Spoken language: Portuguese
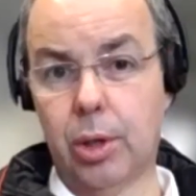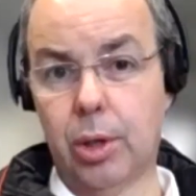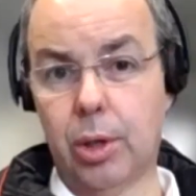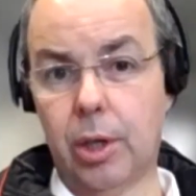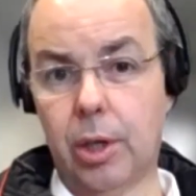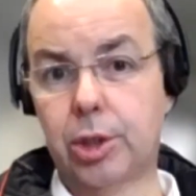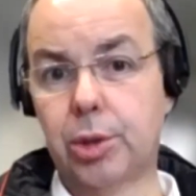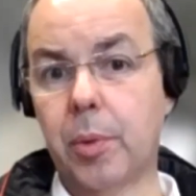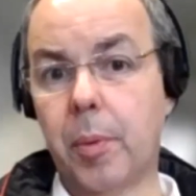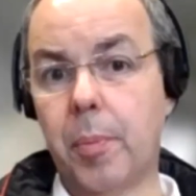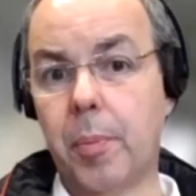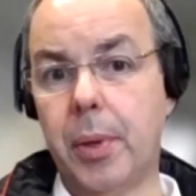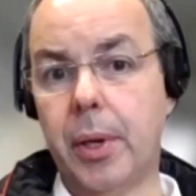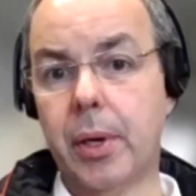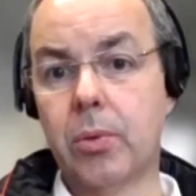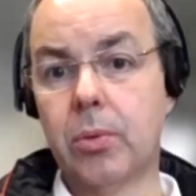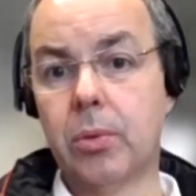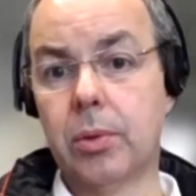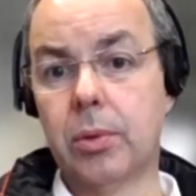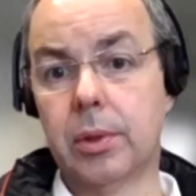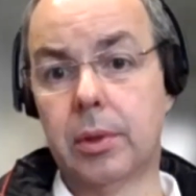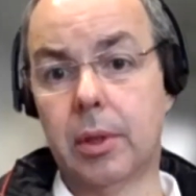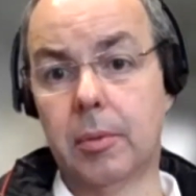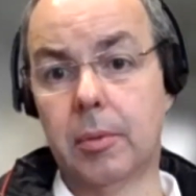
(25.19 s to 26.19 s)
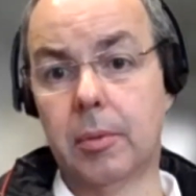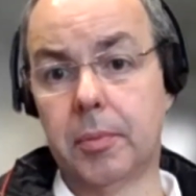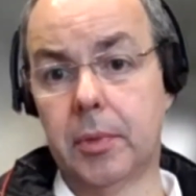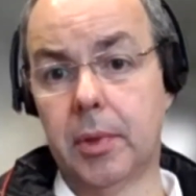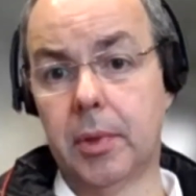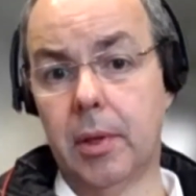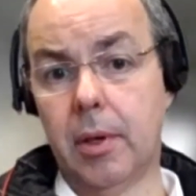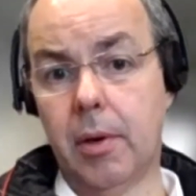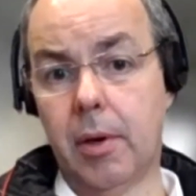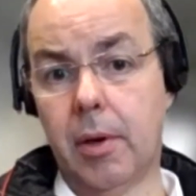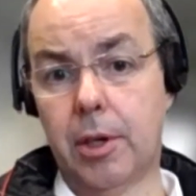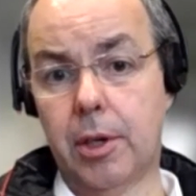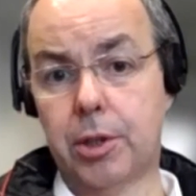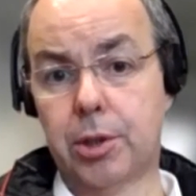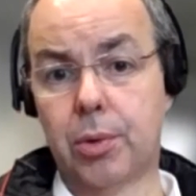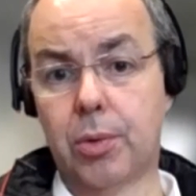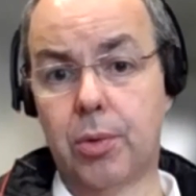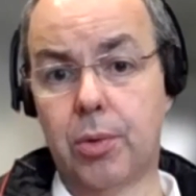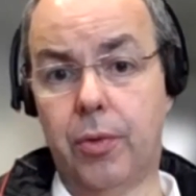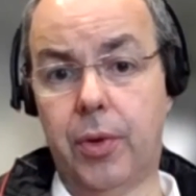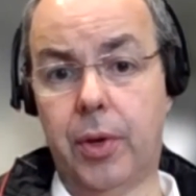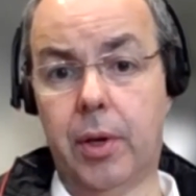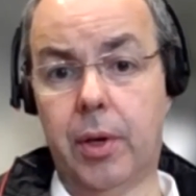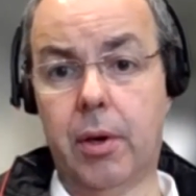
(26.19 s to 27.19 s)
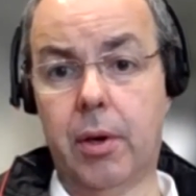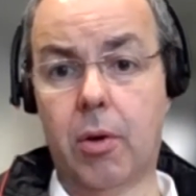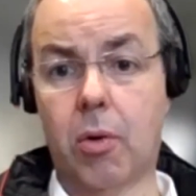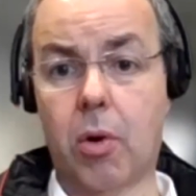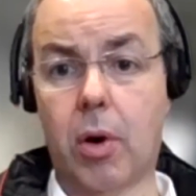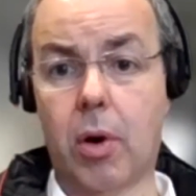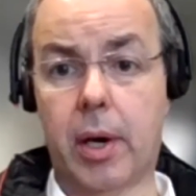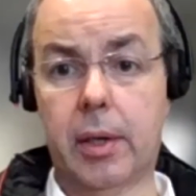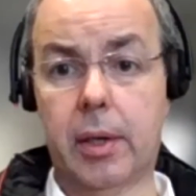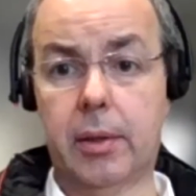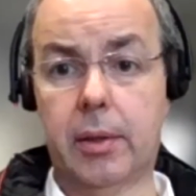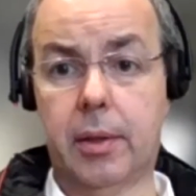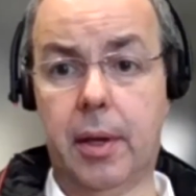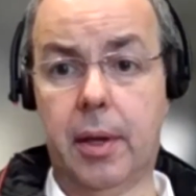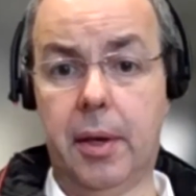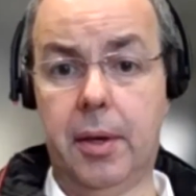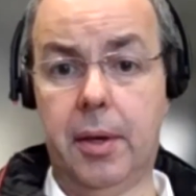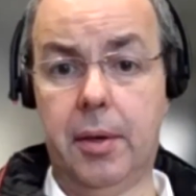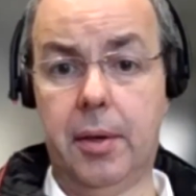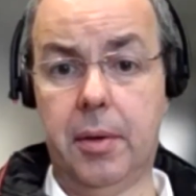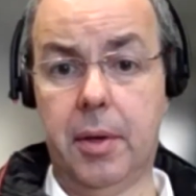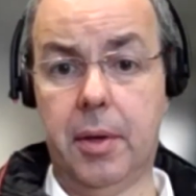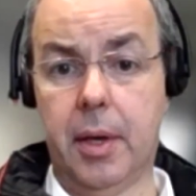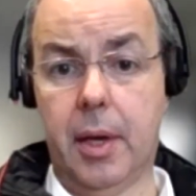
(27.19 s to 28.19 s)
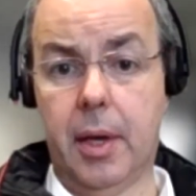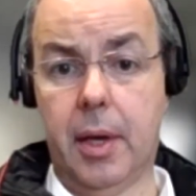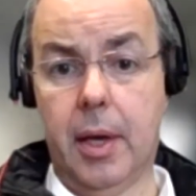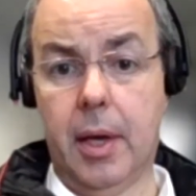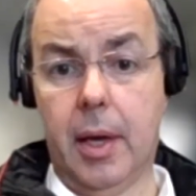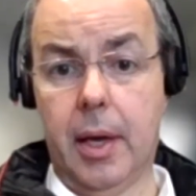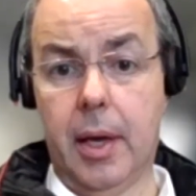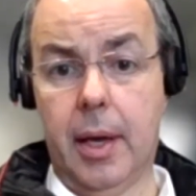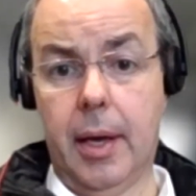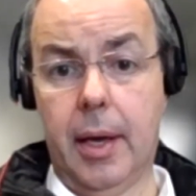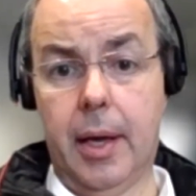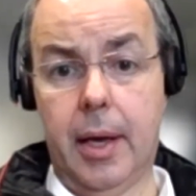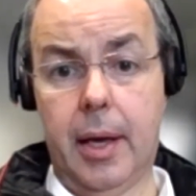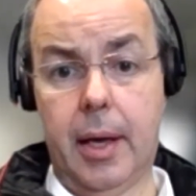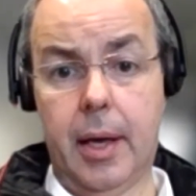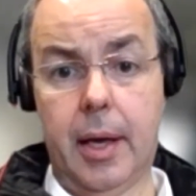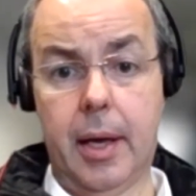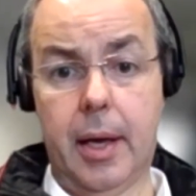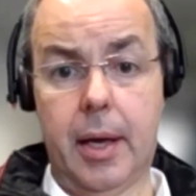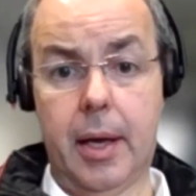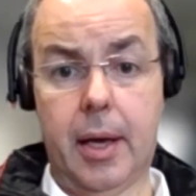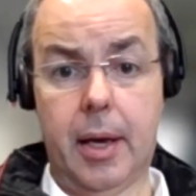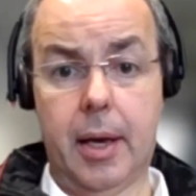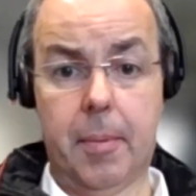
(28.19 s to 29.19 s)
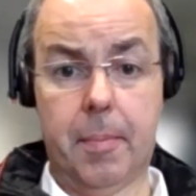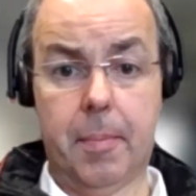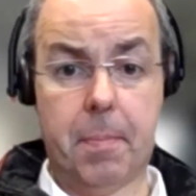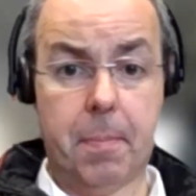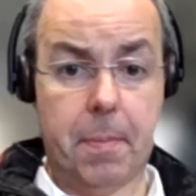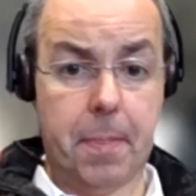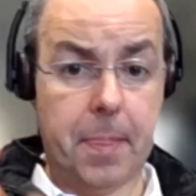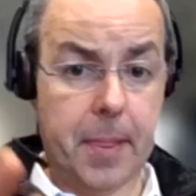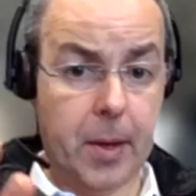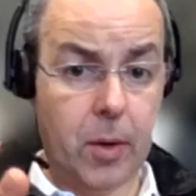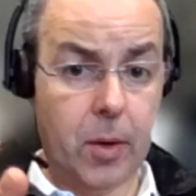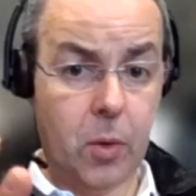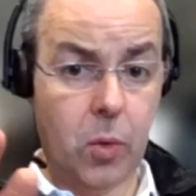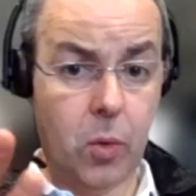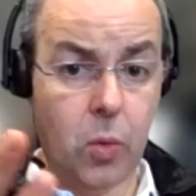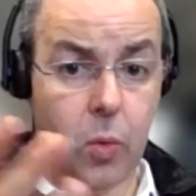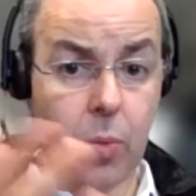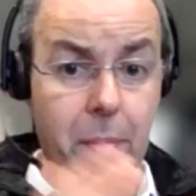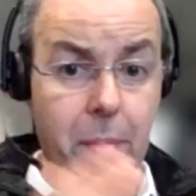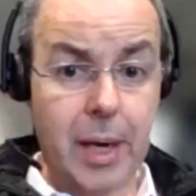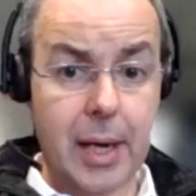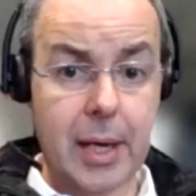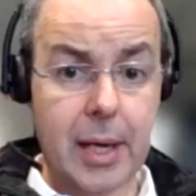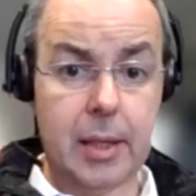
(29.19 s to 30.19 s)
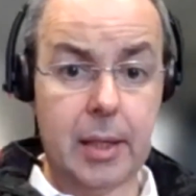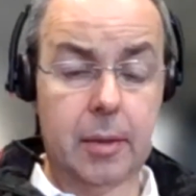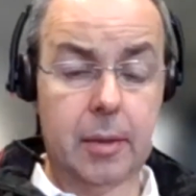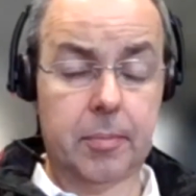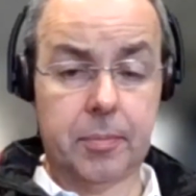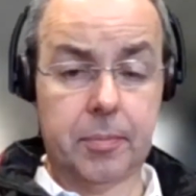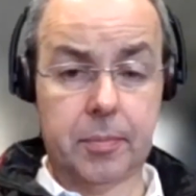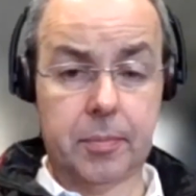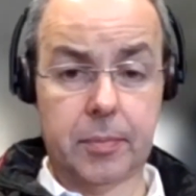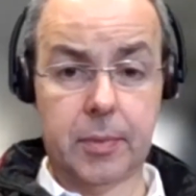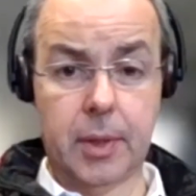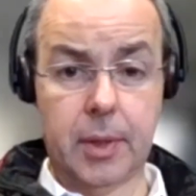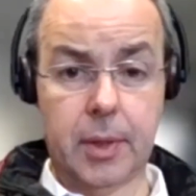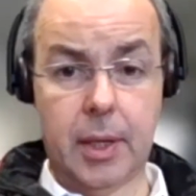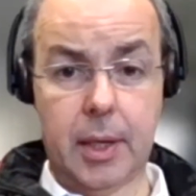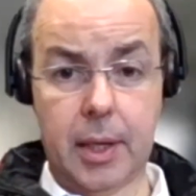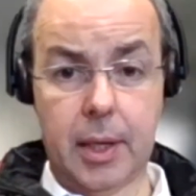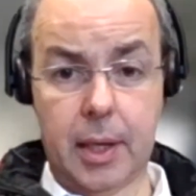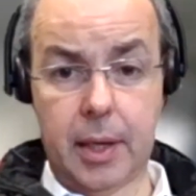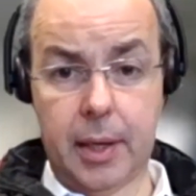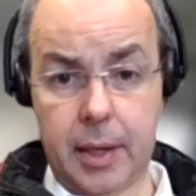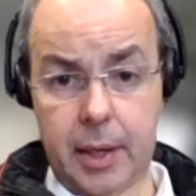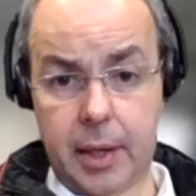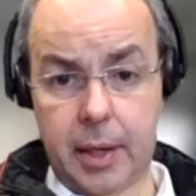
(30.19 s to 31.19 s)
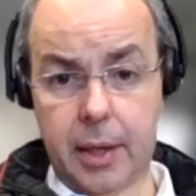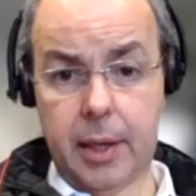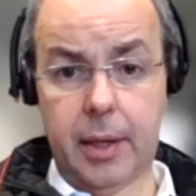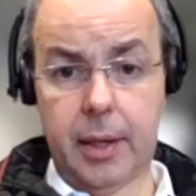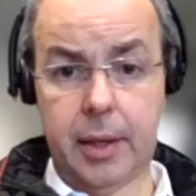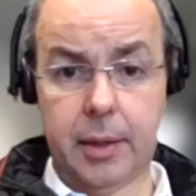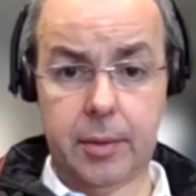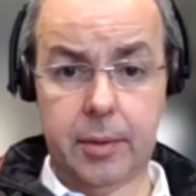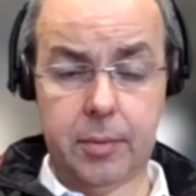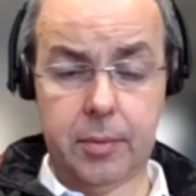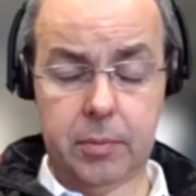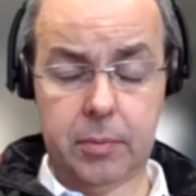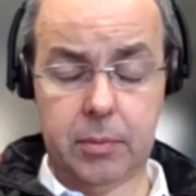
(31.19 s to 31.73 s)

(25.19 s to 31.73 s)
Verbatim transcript: ótima pergunta. Eu acho que o governo agora tem é, uma, é, é,